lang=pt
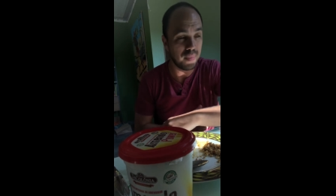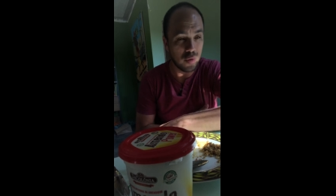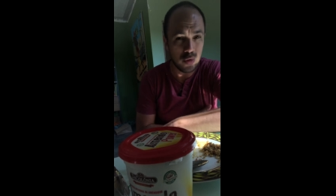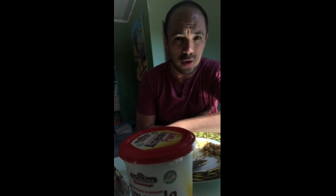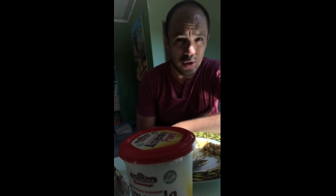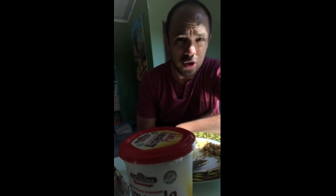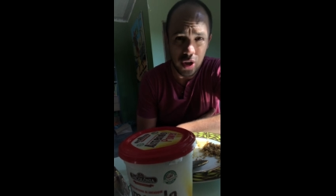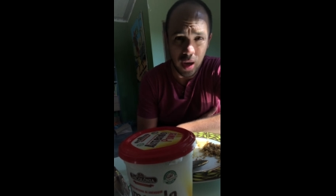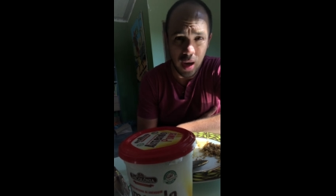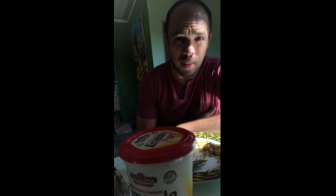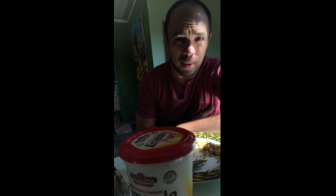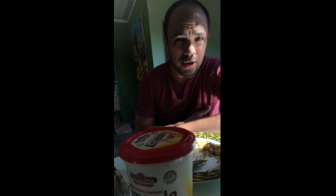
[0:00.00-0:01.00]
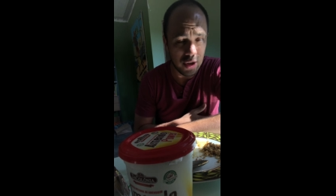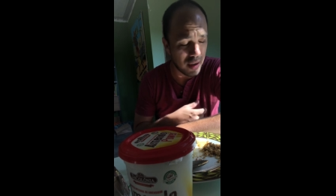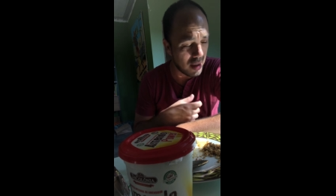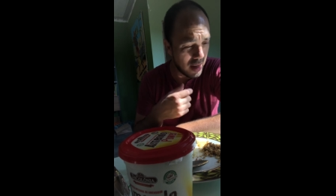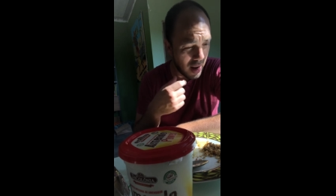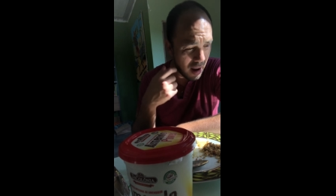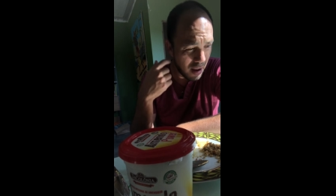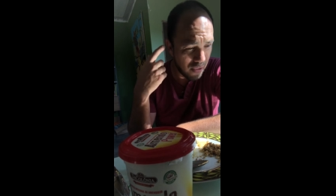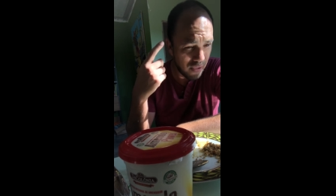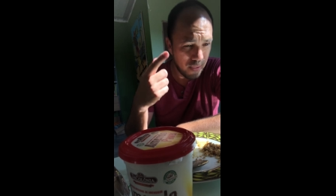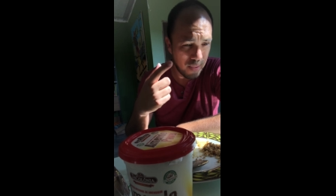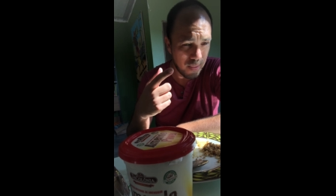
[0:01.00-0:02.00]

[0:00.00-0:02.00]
não só de enxergar, mas de criar